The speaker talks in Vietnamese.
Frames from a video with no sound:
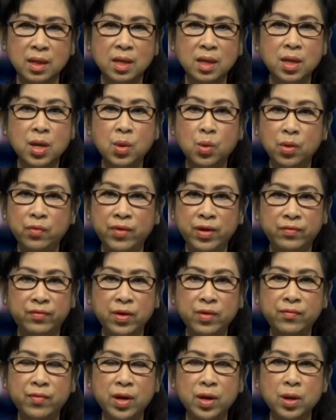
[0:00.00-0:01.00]
Khi quý vị
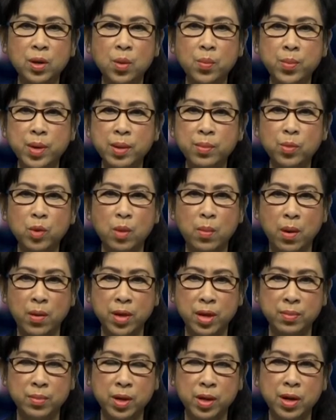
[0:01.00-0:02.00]
phân vân không biết mua bảo
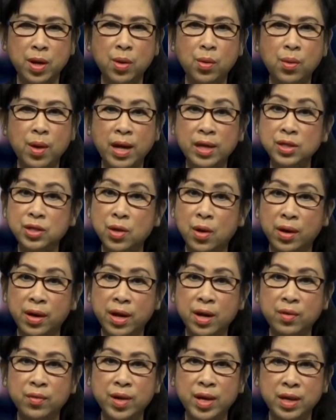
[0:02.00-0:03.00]
hiểm ở đâu, hãy chọn
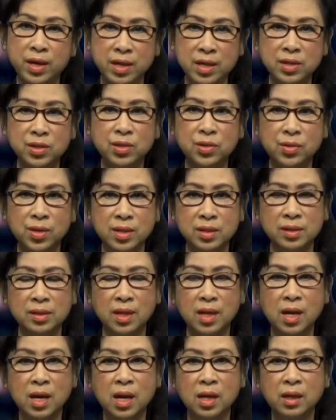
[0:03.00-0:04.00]
LA Insurance.
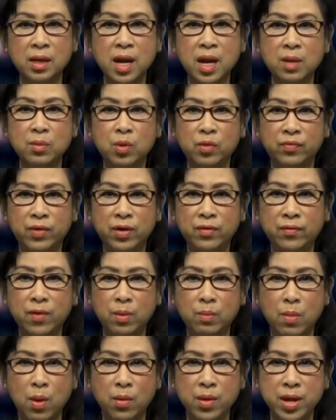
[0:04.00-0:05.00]
Đây là một văn
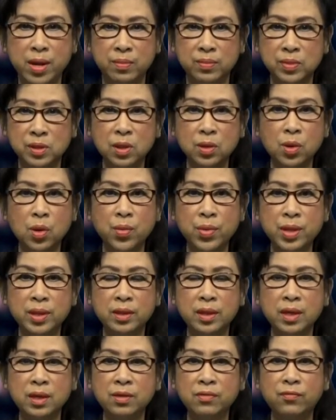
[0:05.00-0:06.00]
phòng bảo hiểm rất có uy
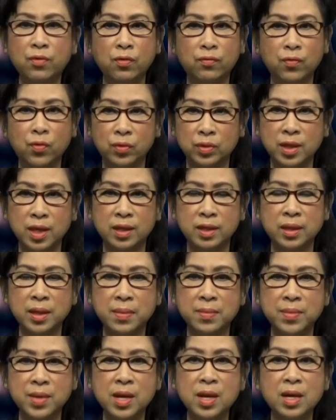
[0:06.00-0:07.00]
tín, phục vụ tận
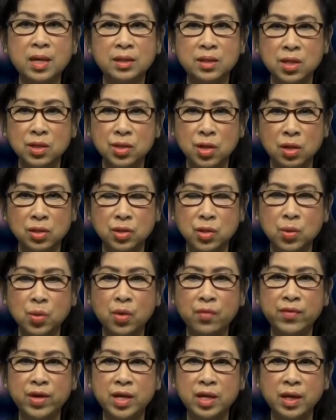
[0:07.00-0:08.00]
tâm, sẽ chọn cho
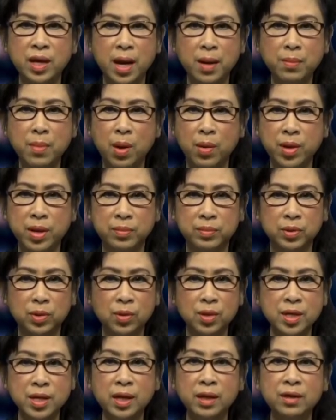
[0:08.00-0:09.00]
quý vị những hãng bảo hiểm
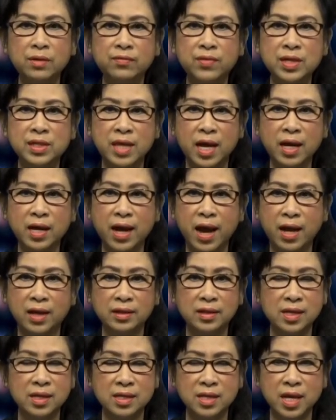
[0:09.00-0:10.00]
tốt nhất với giá cả
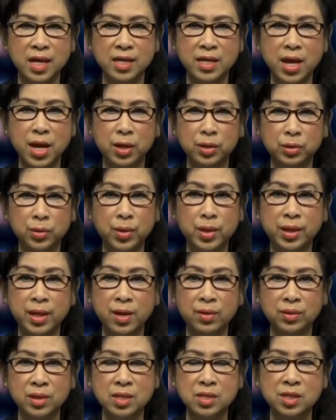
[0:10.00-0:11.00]
thật nhẹ nhàng tùy
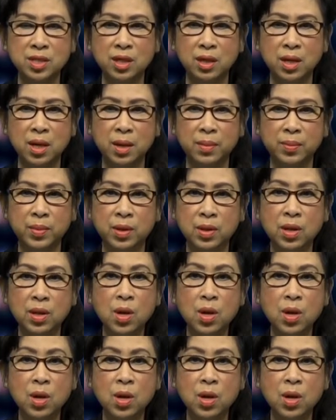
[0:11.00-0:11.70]
theo từng trường hợp.